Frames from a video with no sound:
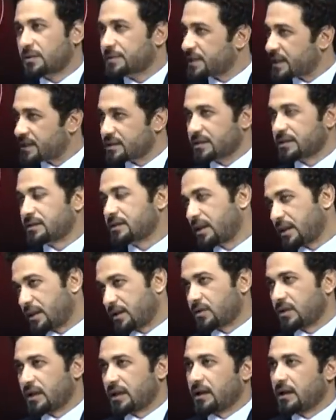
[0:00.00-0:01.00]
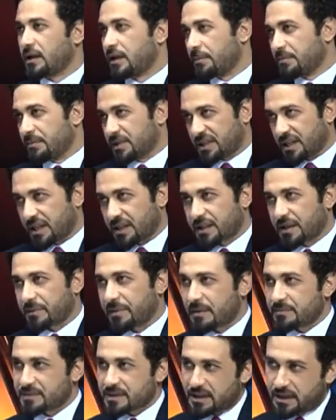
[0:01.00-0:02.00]
شخصيته هذا ايه كله إيه،, ايه متاثر
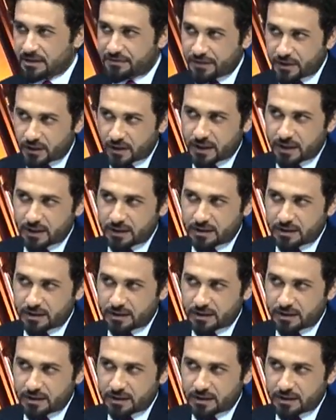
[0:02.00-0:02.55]
بحمزه الحلفي لو لا؟